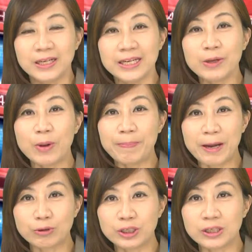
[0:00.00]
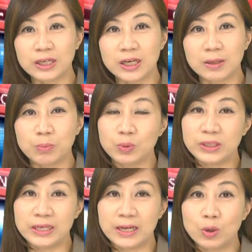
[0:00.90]
议员表示呢，目
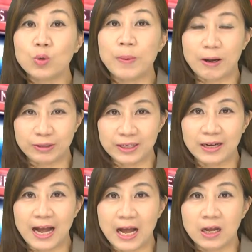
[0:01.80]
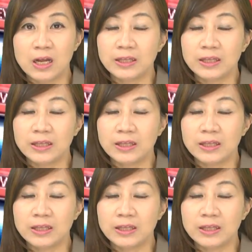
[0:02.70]
前路跑正夯，